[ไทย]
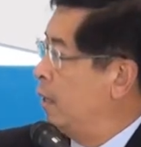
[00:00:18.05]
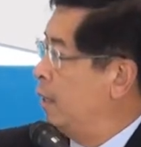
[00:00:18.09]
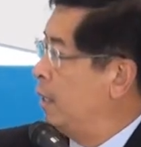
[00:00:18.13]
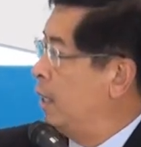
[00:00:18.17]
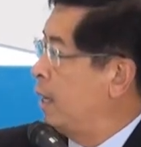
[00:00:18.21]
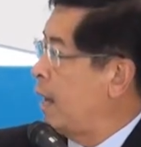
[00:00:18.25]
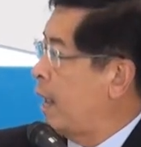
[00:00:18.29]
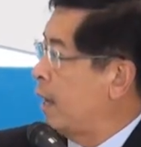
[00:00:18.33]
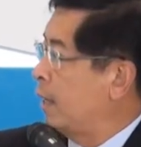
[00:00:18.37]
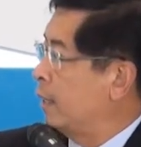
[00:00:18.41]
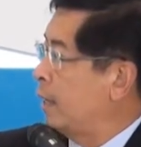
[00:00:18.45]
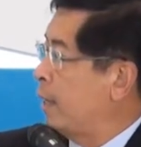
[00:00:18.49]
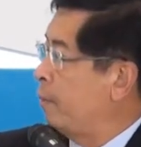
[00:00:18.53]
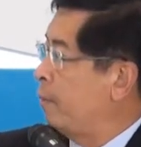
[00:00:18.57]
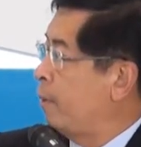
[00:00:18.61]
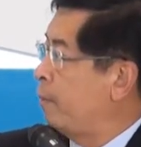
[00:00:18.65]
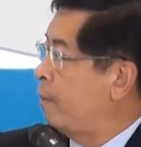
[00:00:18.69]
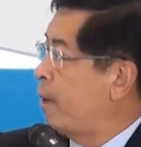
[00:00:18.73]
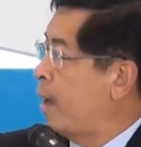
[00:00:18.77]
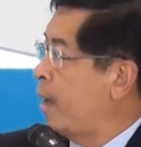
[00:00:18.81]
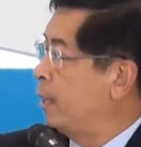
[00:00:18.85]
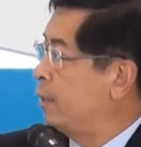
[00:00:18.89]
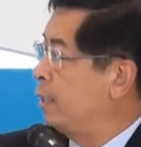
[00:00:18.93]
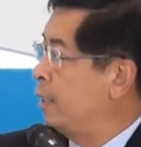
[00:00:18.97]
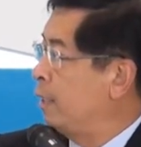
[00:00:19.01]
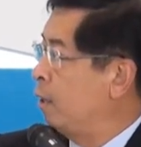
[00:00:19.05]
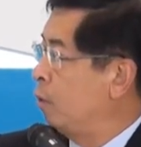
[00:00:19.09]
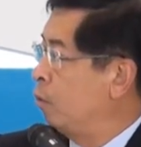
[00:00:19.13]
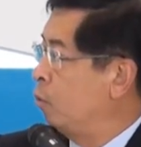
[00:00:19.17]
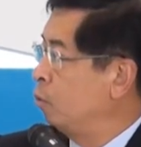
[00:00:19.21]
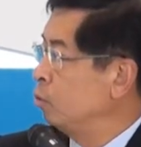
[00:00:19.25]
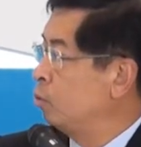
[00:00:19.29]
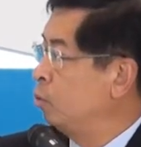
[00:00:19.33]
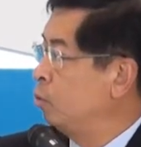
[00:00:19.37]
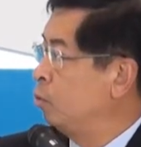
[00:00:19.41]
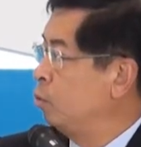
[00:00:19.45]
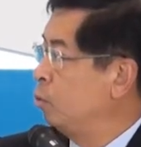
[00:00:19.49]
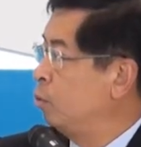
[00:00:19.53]
นี่แหล่งในพม่าที่เราล
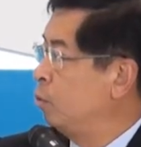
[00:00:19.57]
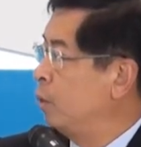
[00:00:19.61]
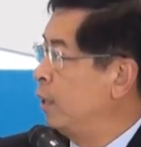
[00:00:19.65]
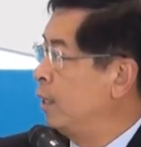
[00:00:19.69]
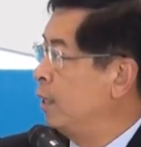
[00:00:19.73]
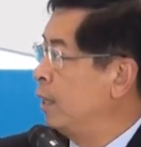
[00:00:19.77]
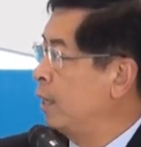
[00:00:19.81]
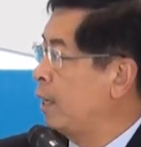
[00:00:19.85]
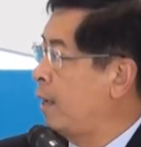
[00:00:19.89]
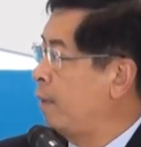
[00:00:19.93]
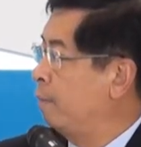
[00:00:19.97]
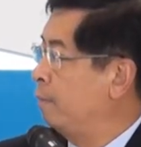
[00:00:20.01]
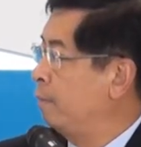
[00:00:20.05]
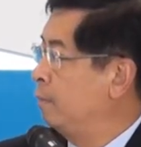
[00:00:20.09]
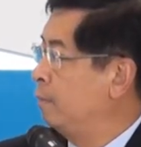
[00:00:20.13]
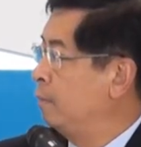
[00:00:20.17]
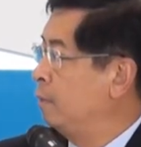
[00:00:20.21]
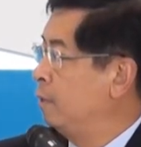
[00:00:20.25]
งทุนอยู่ด้วยนะครับ